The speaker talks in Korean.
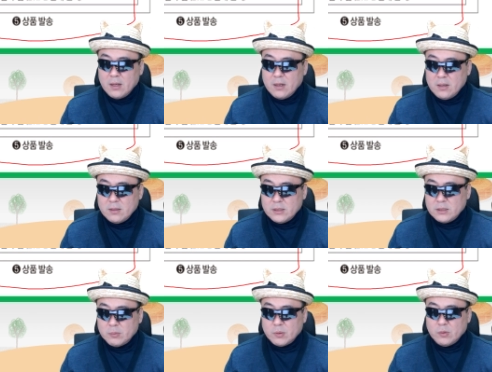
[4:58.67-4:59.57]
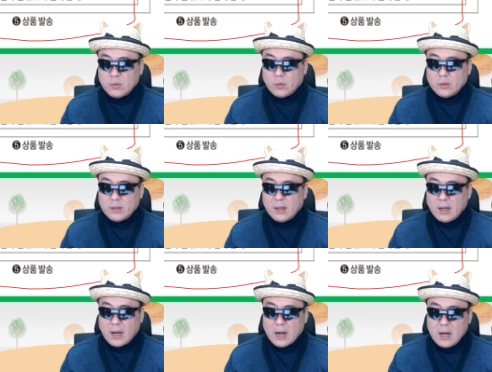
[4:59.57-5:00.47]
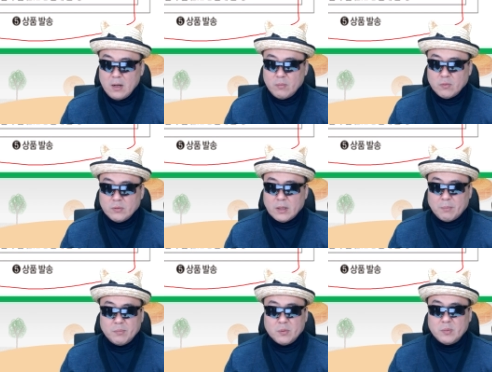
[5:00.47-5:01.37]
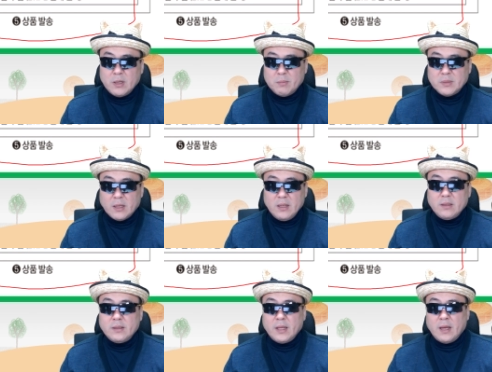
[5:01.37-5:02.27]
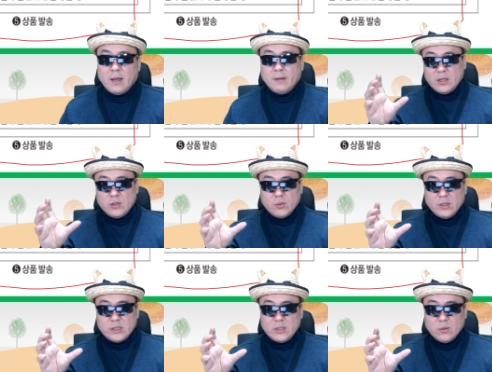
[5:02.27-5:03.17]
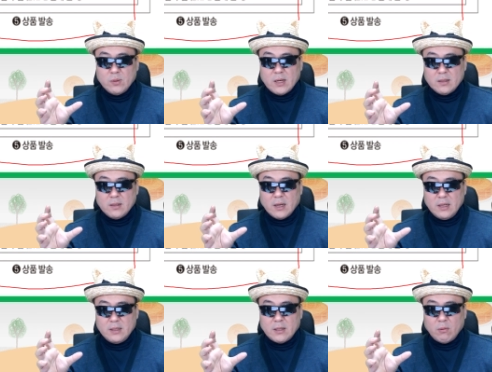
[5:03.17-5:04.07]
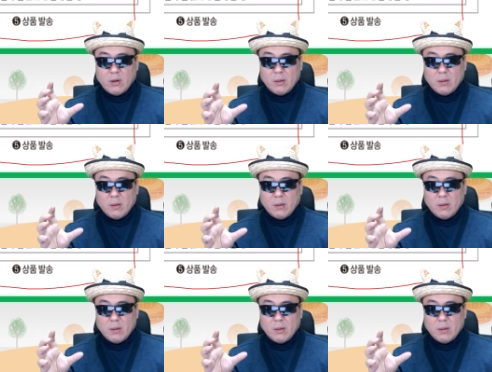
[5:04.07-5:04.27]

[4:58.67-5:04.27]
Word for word: 일시불 또는 할부 납품을 합니다. 이때 기존에 신용카드가 있다고